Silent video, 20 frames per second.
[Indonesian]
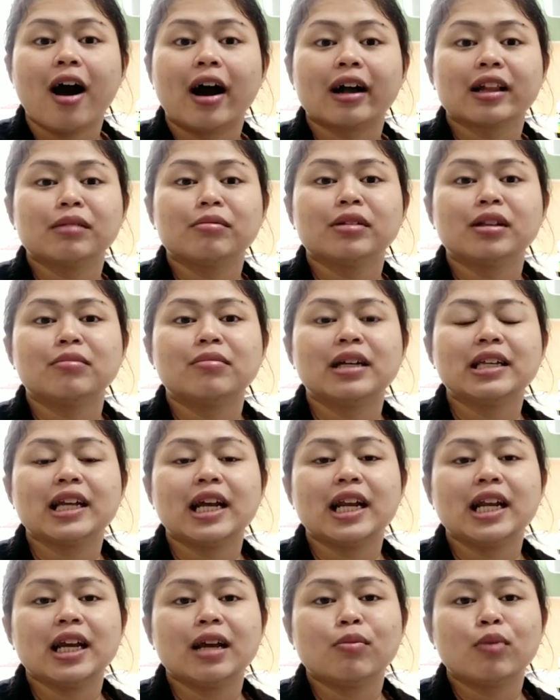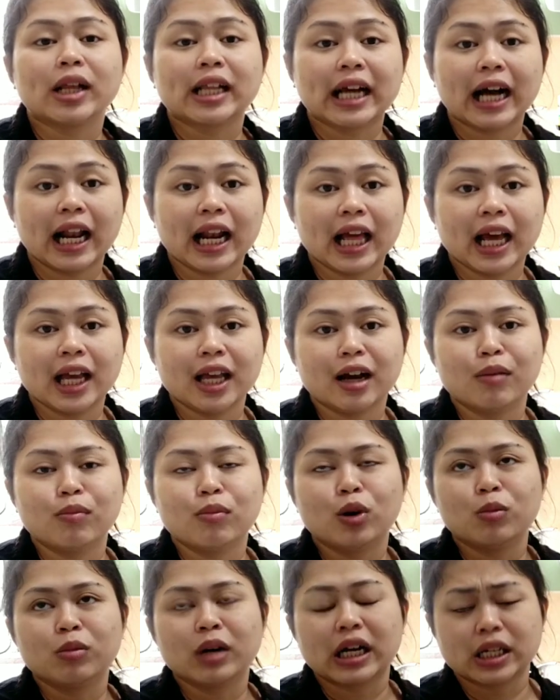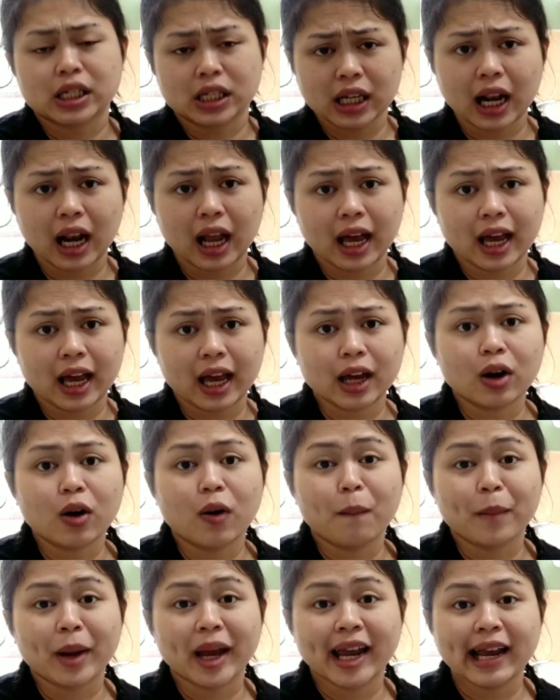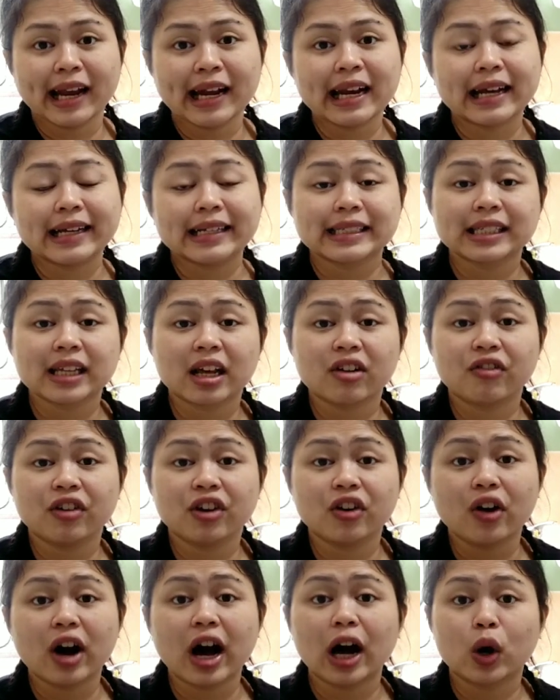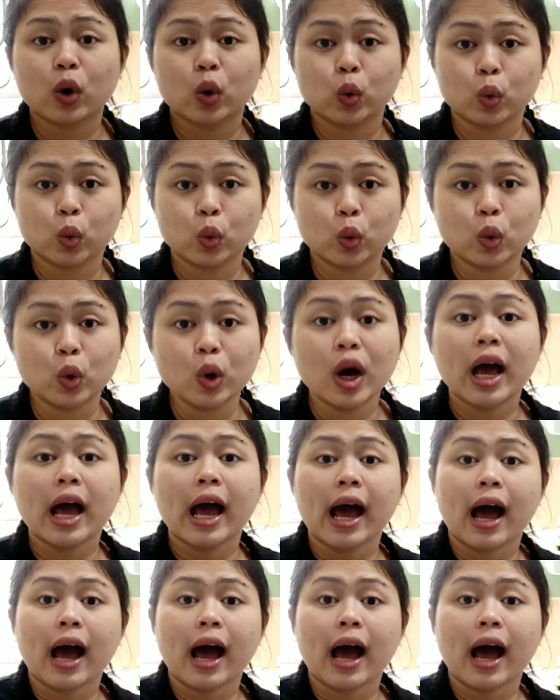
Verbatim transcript: Oke teman-teman, jadi buat kalian yang belum kasih like, komen, dan share video aku,